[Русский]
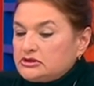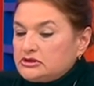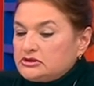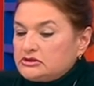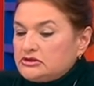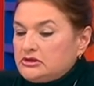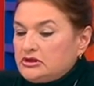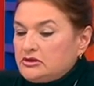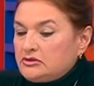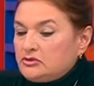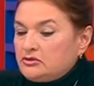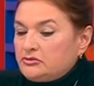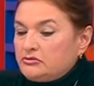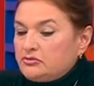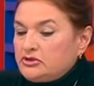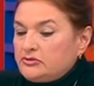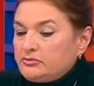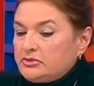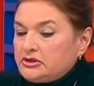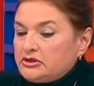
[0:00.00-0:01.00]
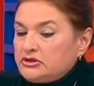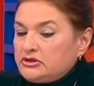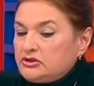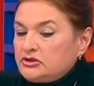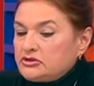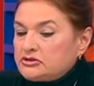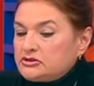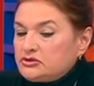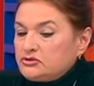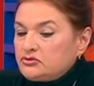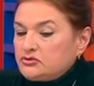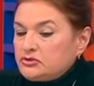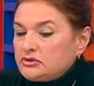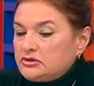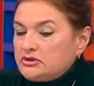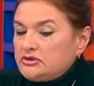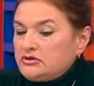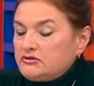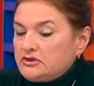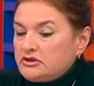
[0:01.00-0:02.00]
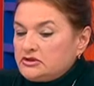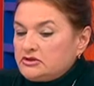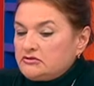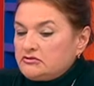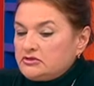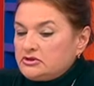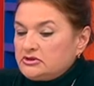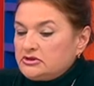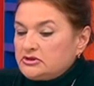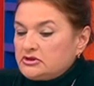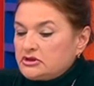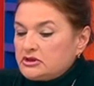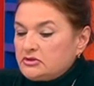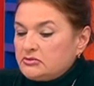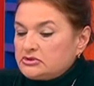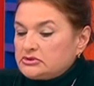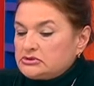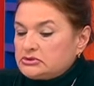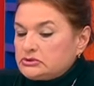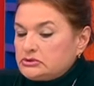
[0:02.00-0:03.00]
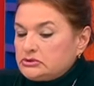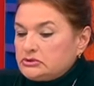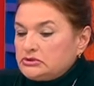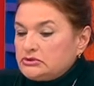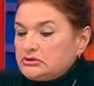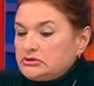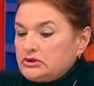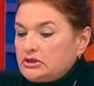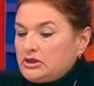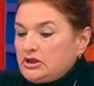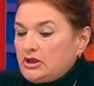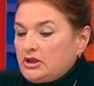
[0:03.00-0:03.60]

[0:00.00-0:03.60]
Когда он был практически уже до девятого этажа построен,